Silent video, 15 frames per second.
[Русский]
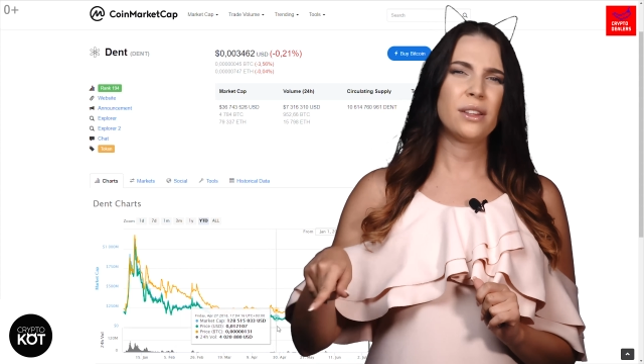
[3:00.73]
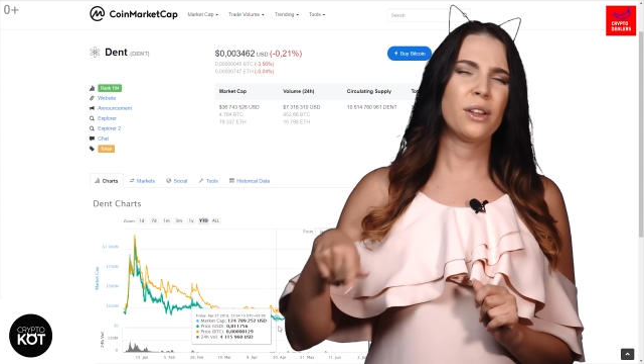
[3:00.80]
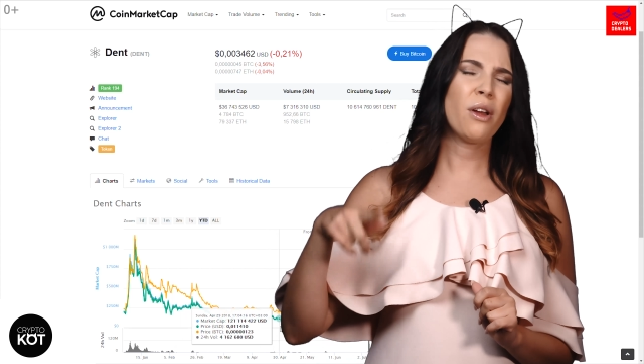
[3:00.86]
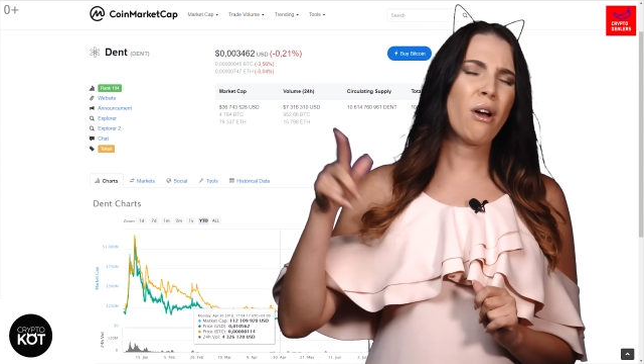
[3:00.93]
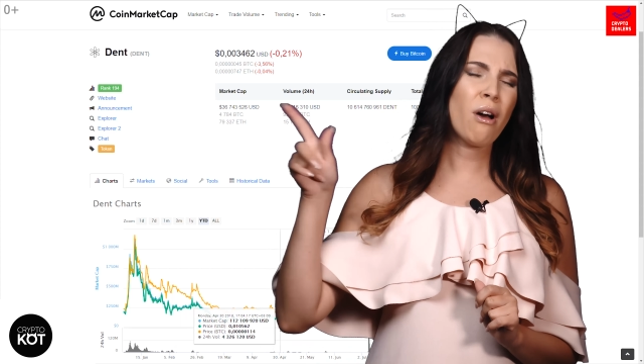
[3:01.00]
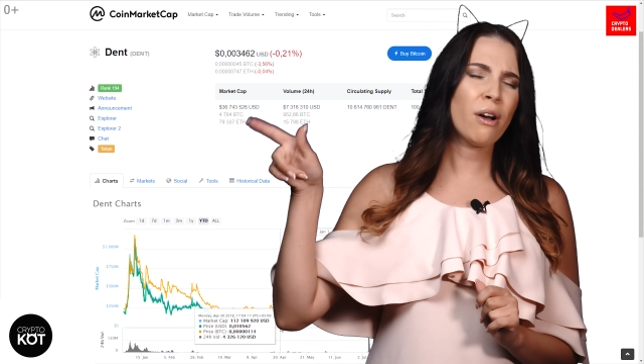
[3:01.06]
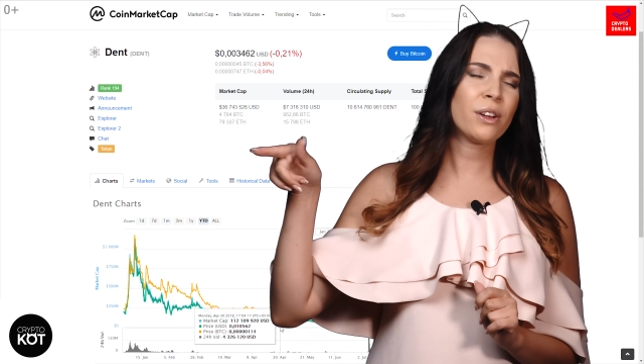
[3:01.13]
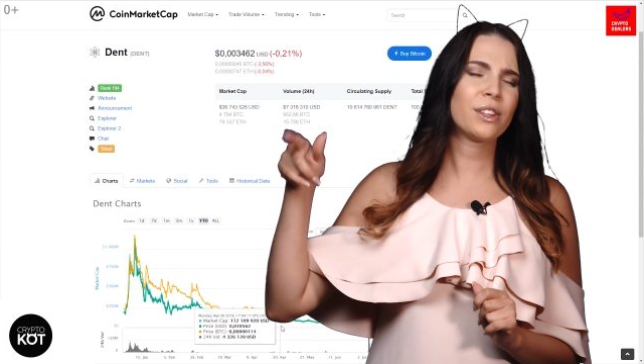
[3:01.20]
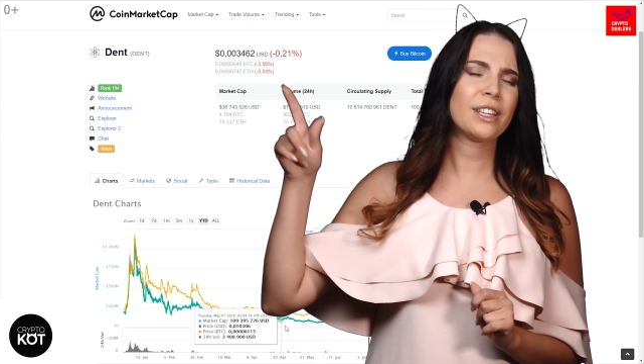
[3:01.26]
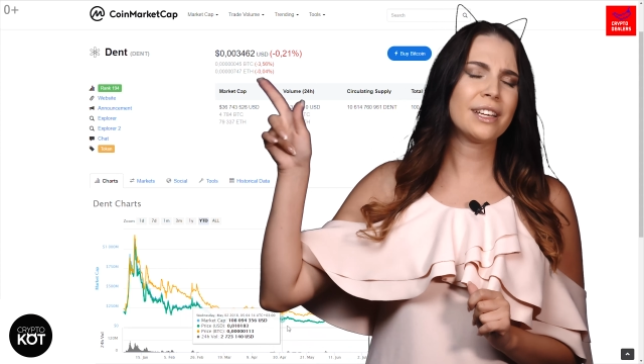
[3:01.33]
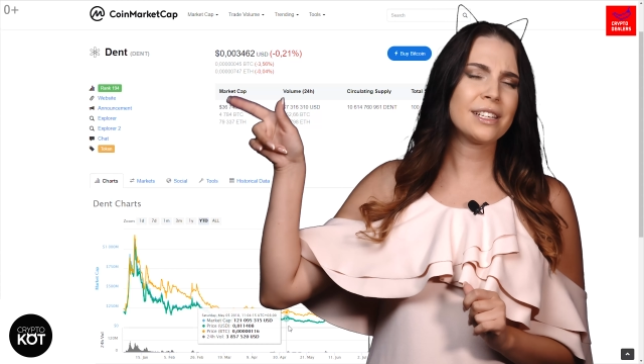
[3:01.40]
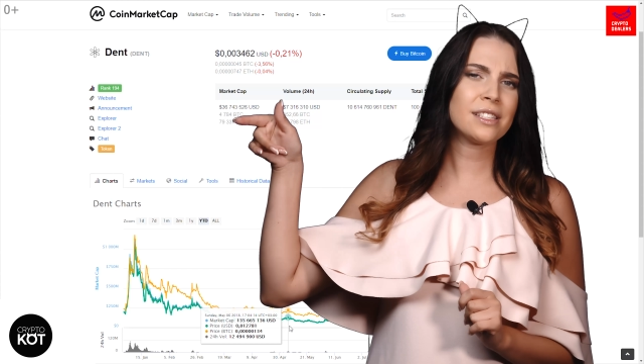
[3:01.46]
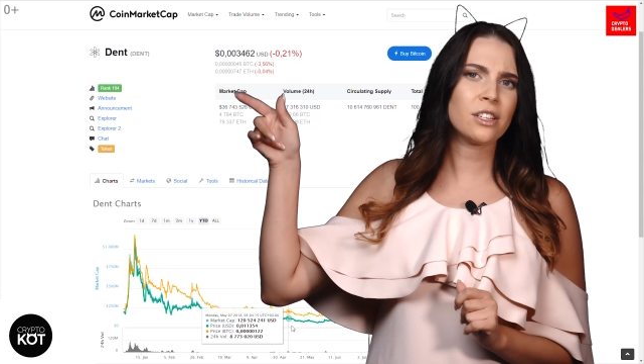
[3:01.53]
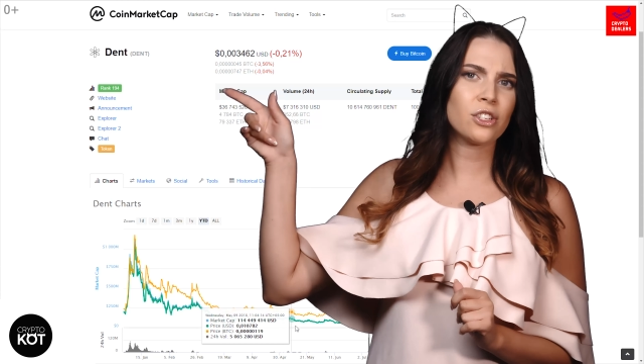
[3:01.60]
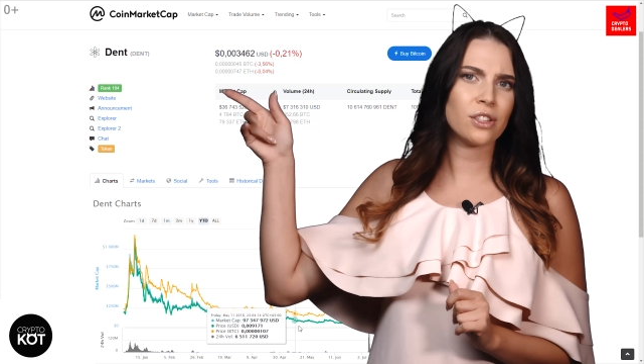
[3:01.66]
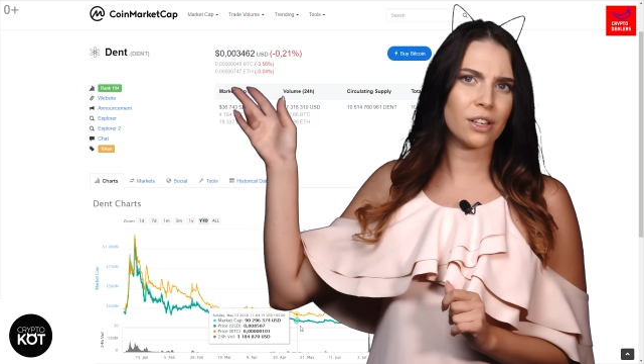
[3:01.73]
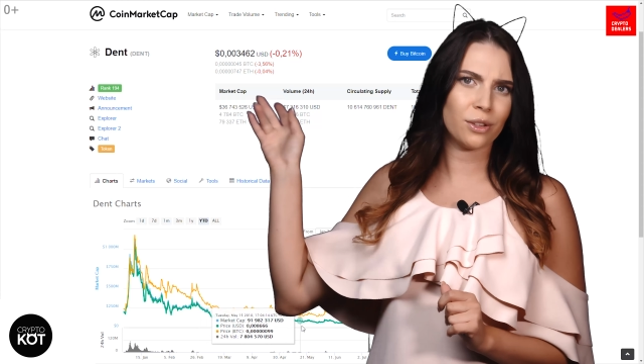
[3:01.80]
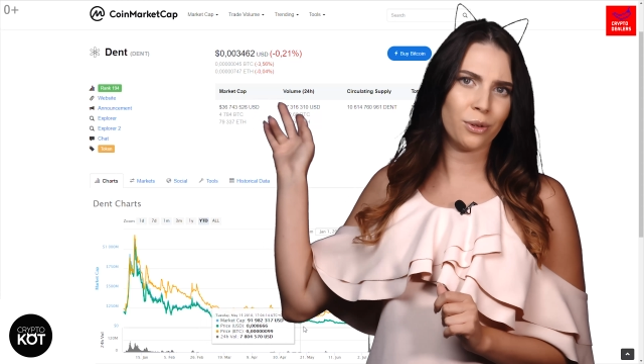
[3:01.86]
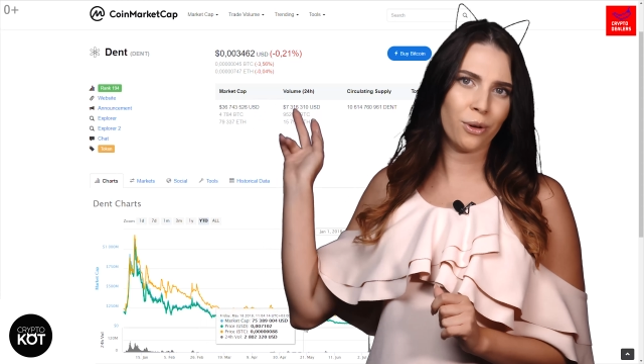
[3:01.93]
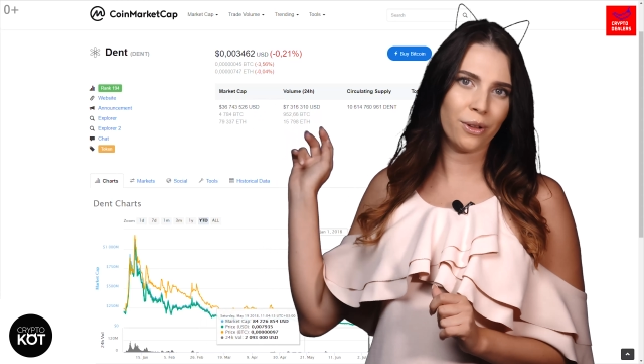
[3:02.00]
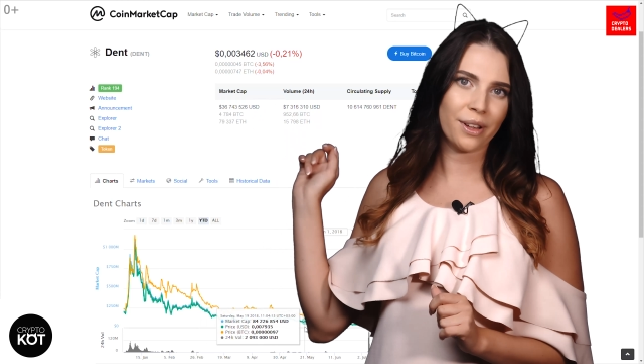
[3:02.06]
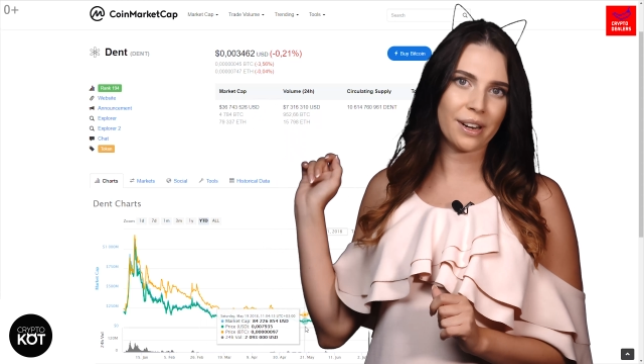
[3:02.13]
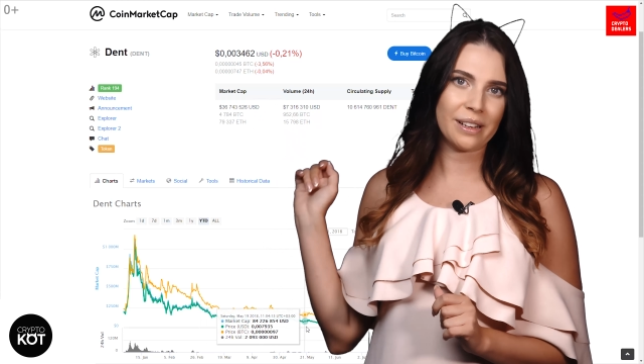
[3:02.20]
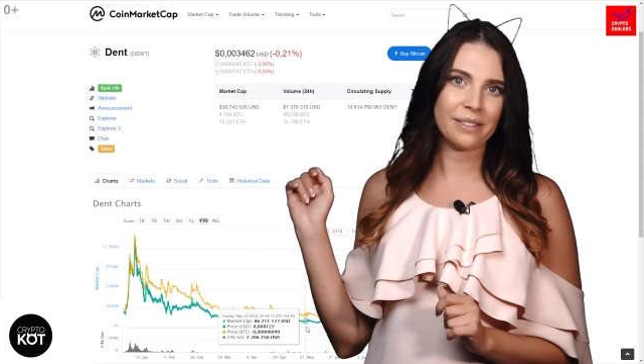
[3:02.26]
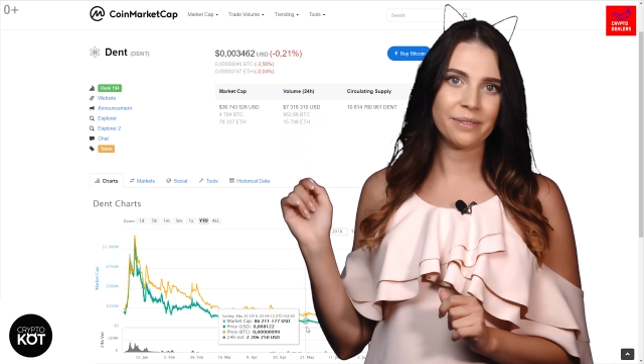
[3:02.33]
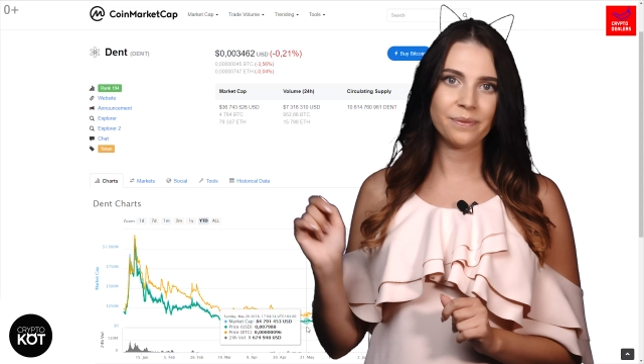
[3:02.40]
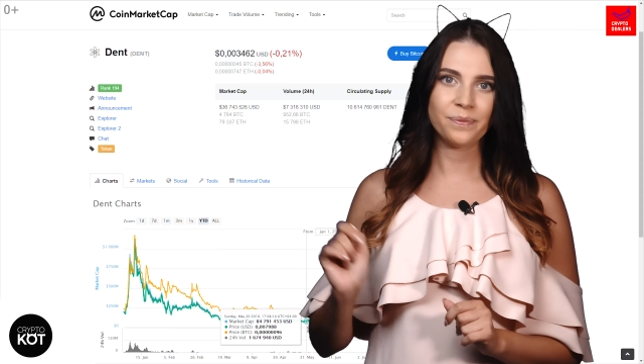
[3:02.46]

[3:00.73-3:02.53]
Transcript: 3000 доллара.